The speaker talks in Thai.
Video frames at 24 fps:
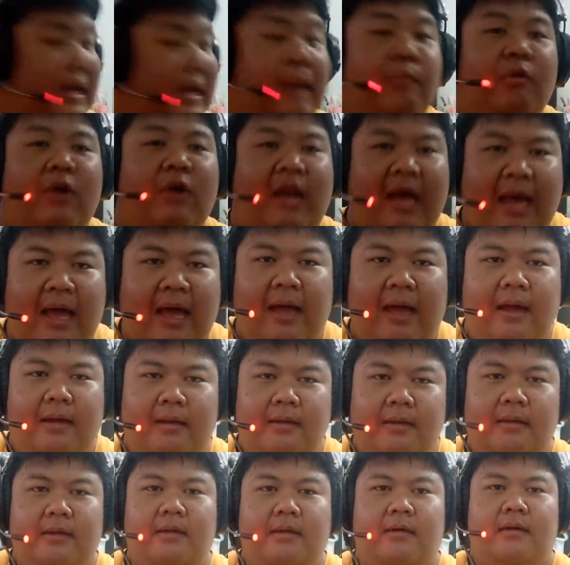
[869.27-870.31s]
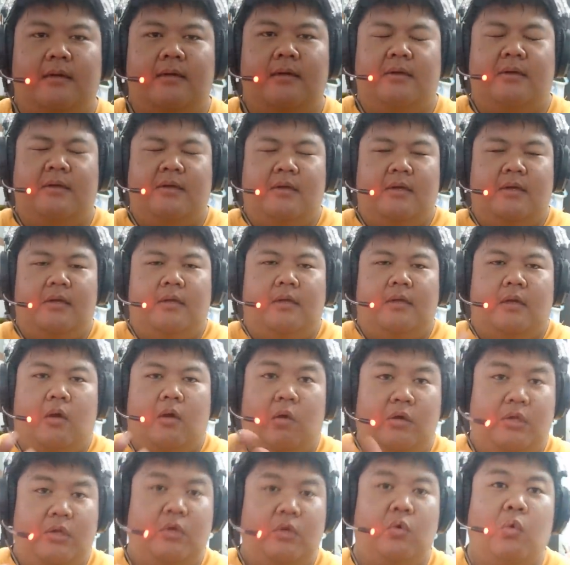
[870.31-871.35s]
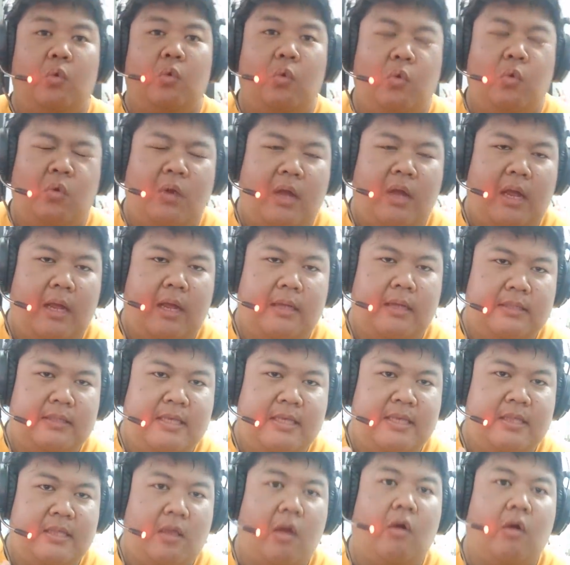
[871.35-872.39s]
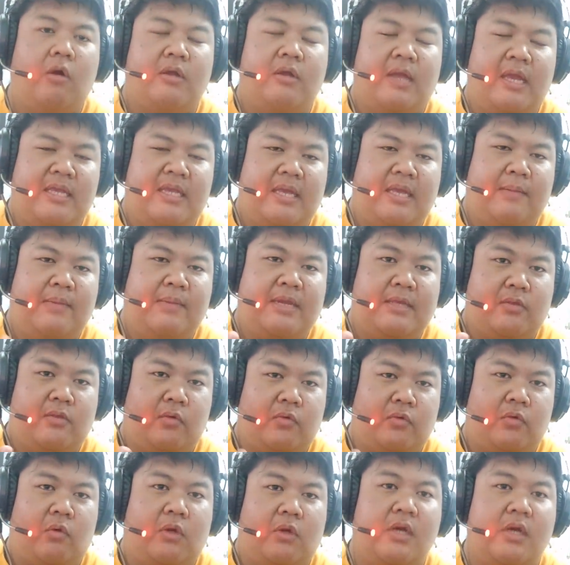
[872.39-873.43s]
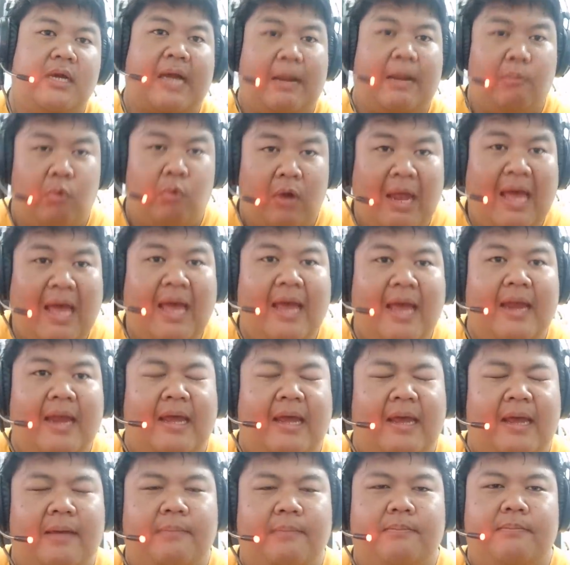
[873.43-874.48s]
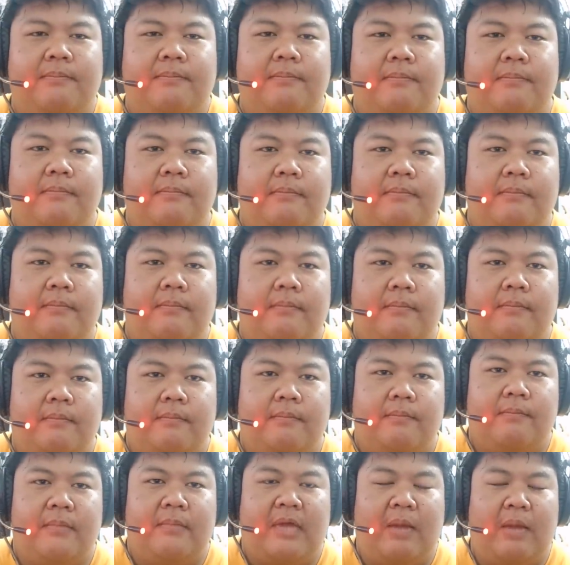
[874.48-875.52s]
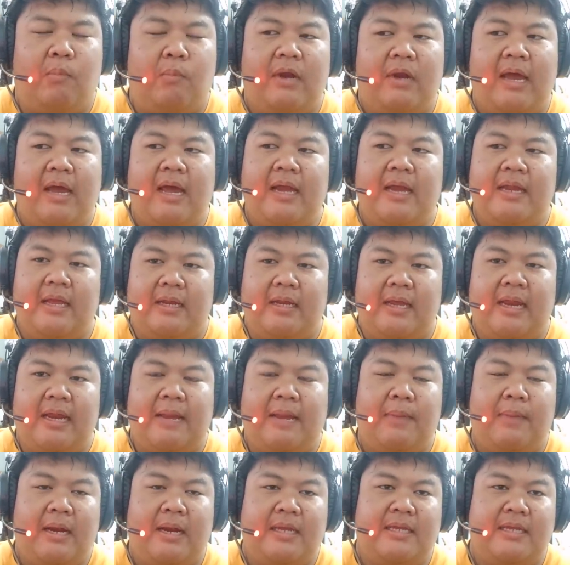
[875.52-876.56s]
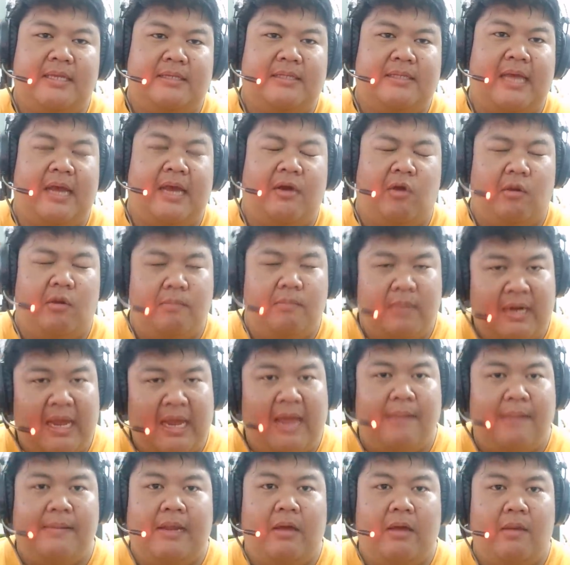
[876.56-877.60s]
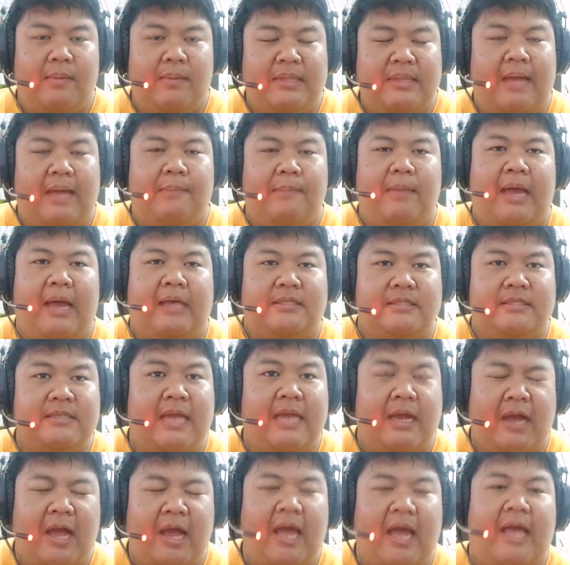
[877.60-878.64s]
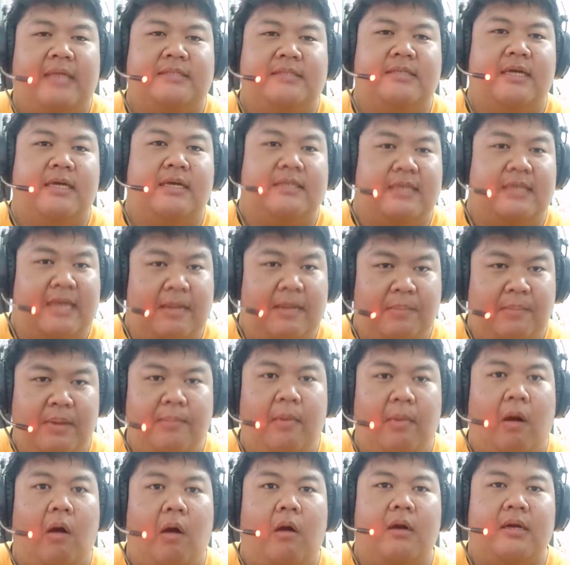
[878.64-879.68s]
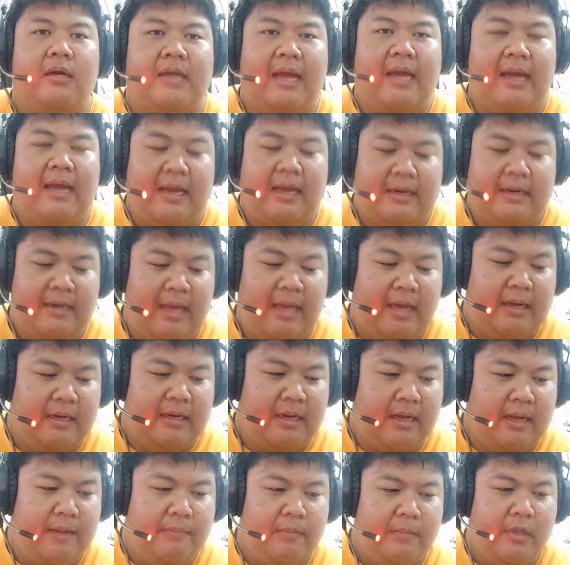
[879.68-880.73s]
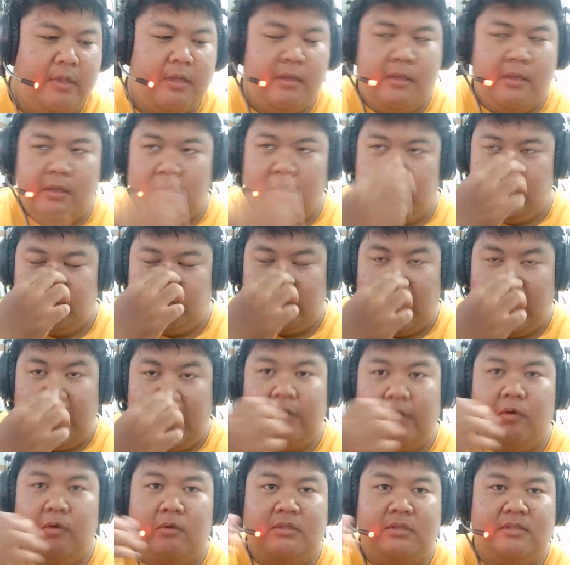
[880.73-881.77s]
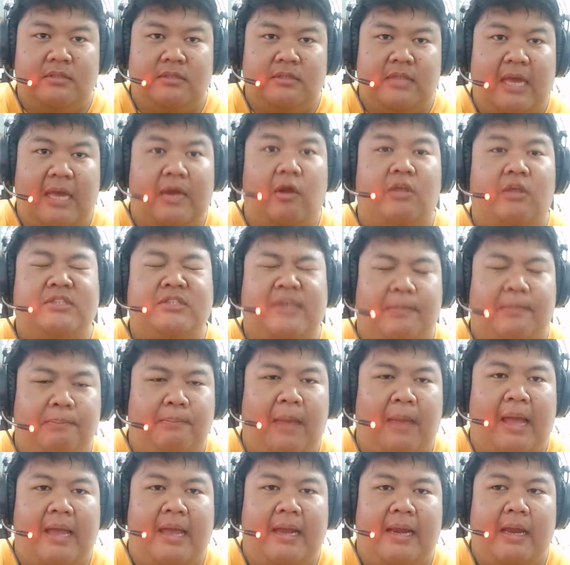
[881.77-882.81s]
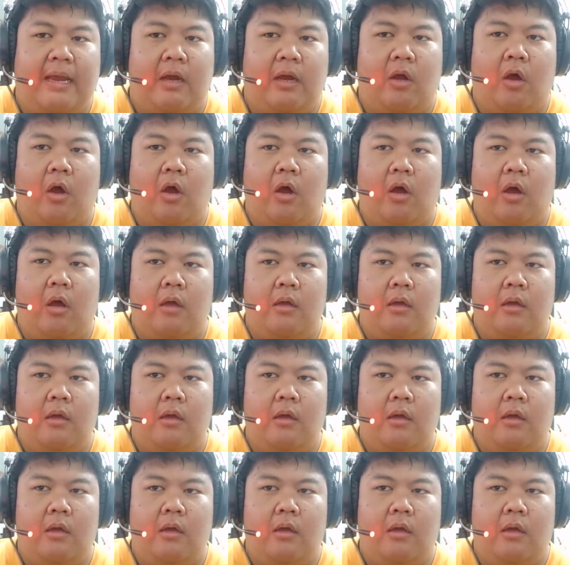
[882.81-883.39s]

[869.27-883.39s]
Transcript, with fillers: กาโมล่าเออคนที่รู้ที่ซ่องของอัญมณีโซสโตนคือกาโมล่านะครับกาโมล่าเนี่ยได้รับภารกิจจากตานอสมานานมาแล้วให้ไปตามหาซึ่งนางก็หาเจอแต่นางไม่บอกนางหักหลังนะครับสุดท้ายก็โดนธานอสจับไปแล้วก็